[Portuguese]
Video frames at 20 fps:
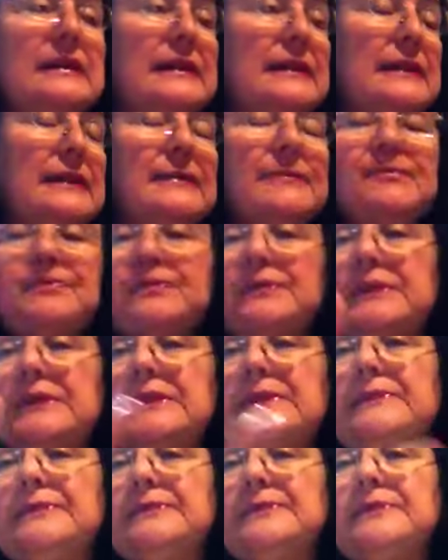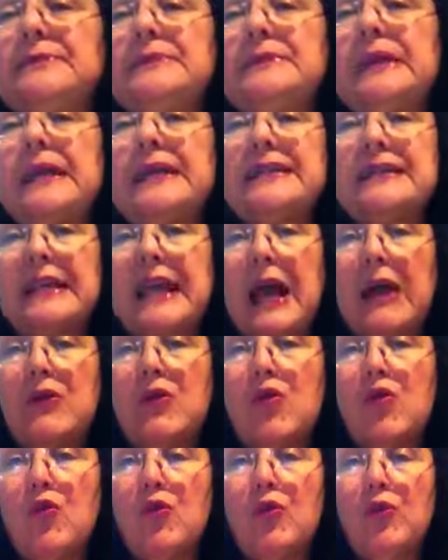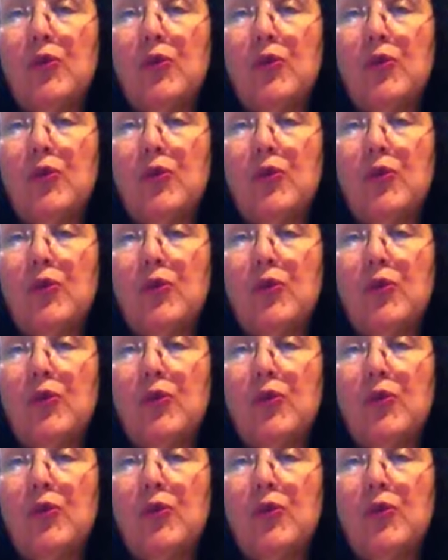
é esse que é água com